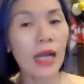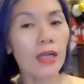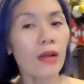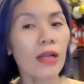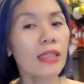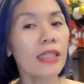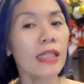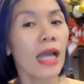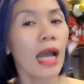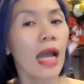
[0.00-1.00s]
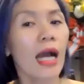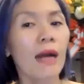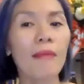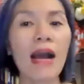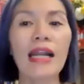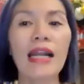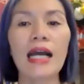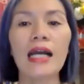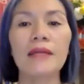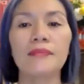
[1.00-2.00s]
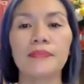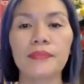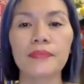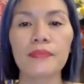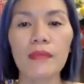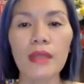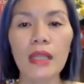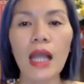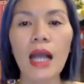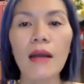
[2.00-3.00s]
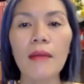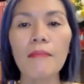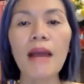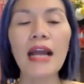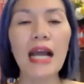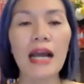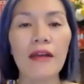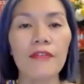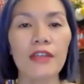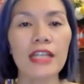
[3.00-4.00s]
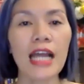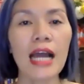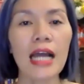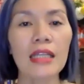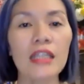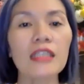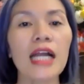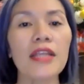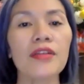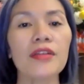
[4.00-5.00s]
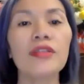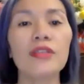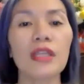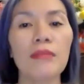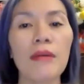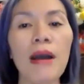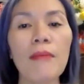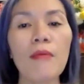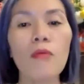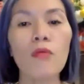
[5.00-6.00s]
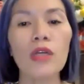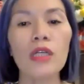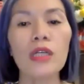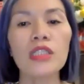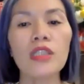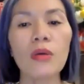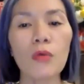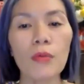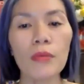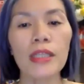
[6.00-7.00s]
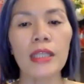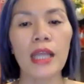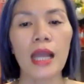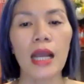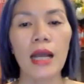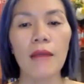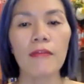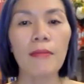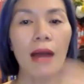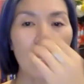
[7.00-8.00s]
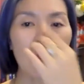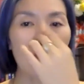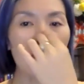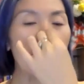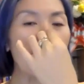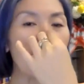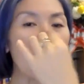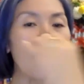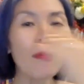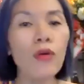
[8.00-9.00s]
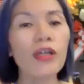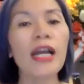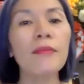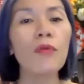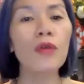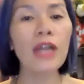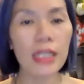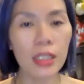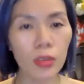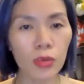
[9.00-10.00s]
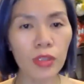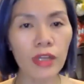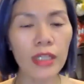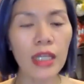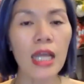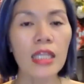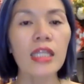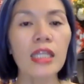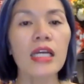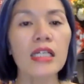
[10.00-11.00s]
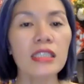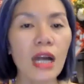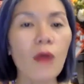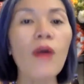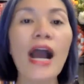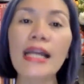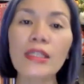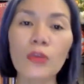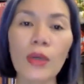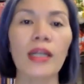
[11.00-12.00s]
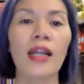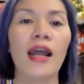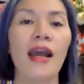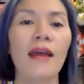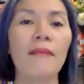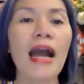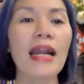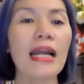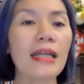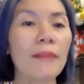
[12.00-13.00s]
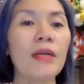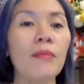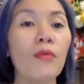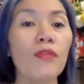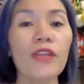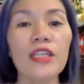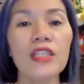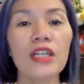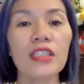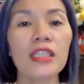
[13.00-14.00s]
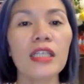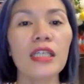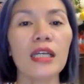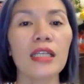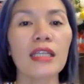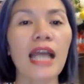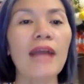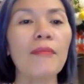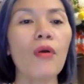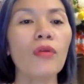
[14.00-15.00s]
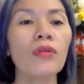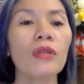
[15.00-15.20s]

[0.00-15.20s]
Đó là gì? À, bà đã À, bà đã viết ra tất cả những đức tính mà bà mong muốn ở người chồng của mình, à, và bà lặp đi lặp lại mỗi ngày mỗi ngày liên tục như vậy. Thì sau hai tuần bà đã gặp được một vị dược sĩ tại một